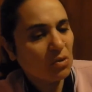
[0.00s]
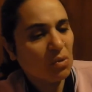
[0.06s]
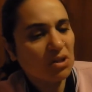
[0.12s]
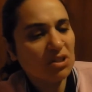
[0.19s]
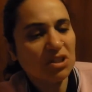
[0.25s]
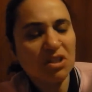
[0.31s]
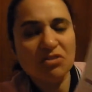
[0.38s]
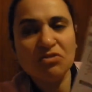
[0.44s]

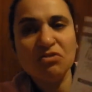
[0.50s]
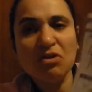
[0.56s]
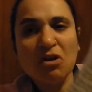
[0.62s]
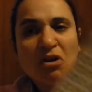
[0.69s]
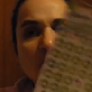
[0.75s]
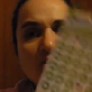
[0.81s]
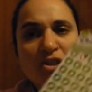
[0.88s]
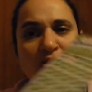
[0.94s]

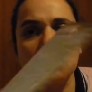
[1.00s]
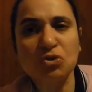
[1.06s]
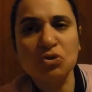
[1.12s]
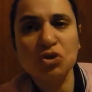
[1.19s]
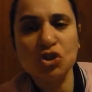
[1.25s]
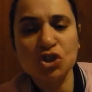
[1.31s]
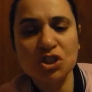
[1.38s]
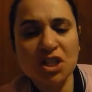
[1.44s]
quadrifogli,
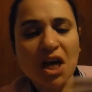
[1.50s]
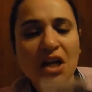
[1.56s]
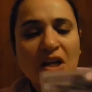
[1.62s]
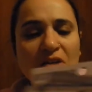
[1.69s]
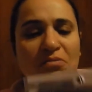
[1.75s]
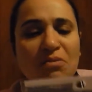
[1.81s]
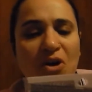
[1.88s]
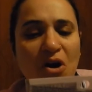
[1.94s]

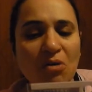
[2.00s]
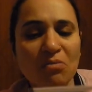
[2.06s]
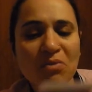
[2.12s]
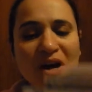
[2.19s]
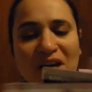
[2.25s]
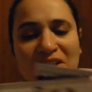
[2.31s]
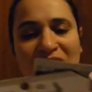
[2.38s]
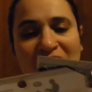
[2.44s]
coccinelle, ma no,
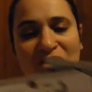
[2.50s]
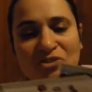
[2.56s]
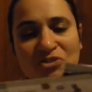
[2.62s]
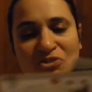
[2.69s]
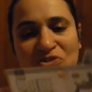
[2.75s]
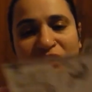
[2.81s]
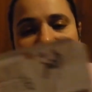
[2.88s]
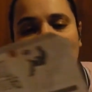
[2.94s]
beh, dai,
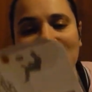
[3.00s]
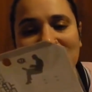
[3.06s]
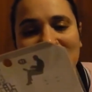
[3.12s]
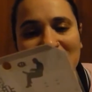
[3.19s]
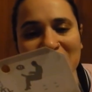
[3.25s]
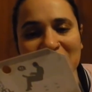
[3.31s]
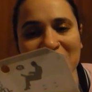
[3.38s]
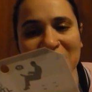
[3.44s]
sono
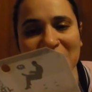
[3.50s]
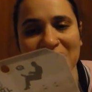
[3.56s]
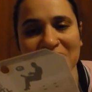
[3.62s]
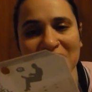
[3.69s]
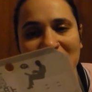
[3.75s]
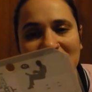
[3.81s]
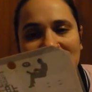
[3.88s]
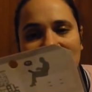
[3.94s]
carini.
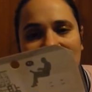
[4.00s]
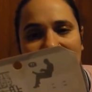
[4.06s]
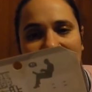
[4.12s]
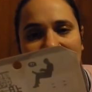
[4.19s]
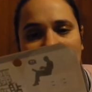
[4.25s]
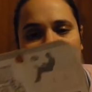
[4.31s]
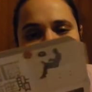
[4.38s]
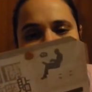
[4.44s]

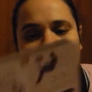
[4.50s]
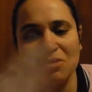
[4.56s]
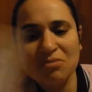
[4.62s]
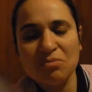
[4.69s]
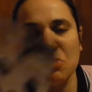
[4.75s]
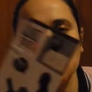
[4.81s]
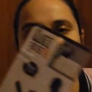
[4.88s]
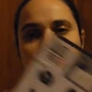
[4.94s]

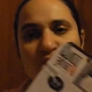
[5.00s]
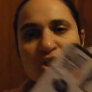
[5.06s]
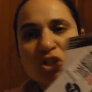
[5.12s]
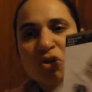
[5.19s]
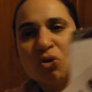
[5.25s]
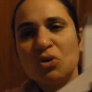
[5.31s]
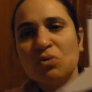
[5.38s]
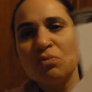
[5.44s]
Poi c'è,